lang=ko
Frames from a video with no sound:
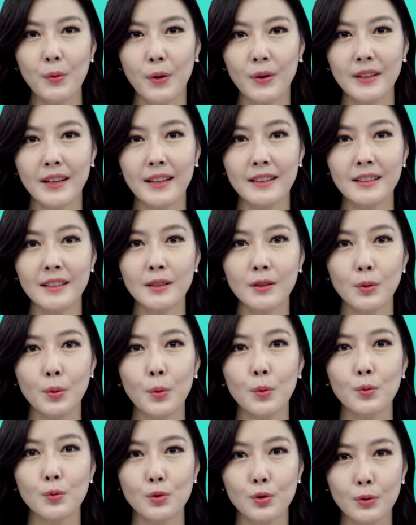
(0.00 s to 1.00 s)
원하는
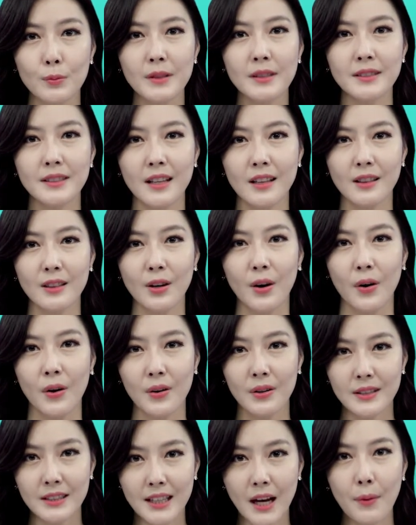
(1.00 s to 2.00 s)
동주민센터
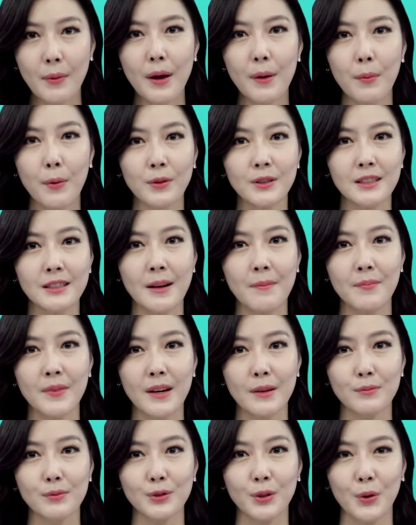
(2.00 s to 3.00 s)

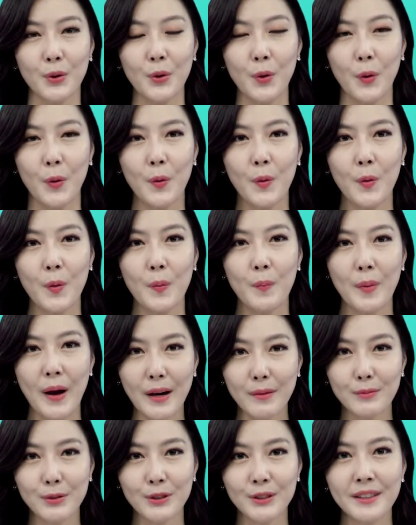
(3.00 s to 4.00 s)
사회복지담당 부서로
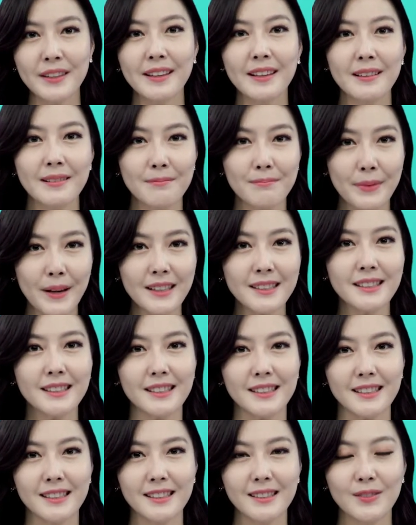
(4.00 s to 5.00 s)
방문,
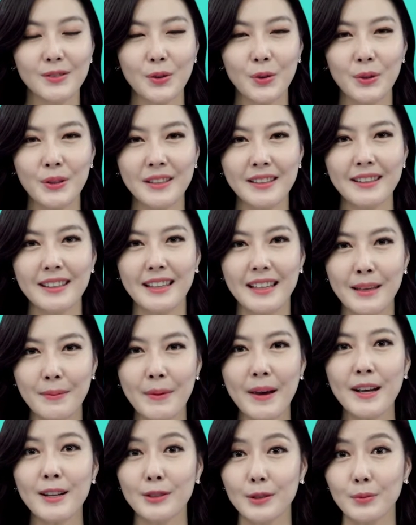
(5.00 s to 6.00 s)
팩스 또는
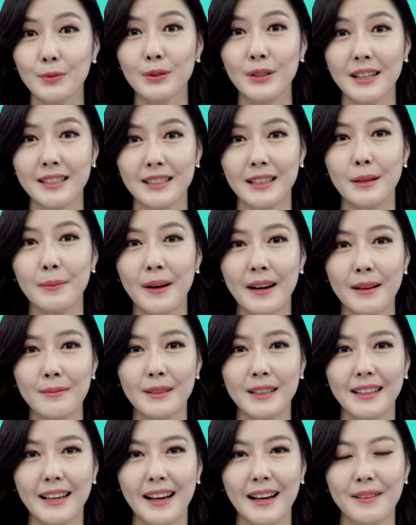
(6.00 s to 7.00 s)
이메일 접수하시기
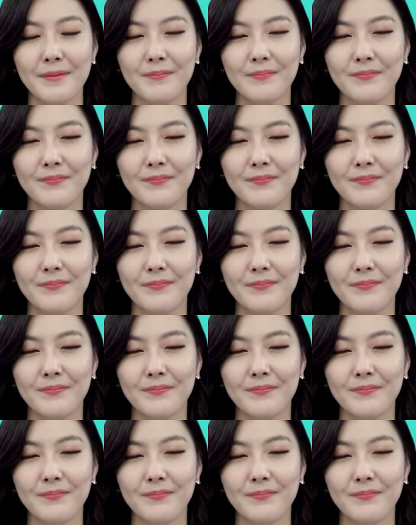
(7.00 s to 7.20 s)
바랍니다.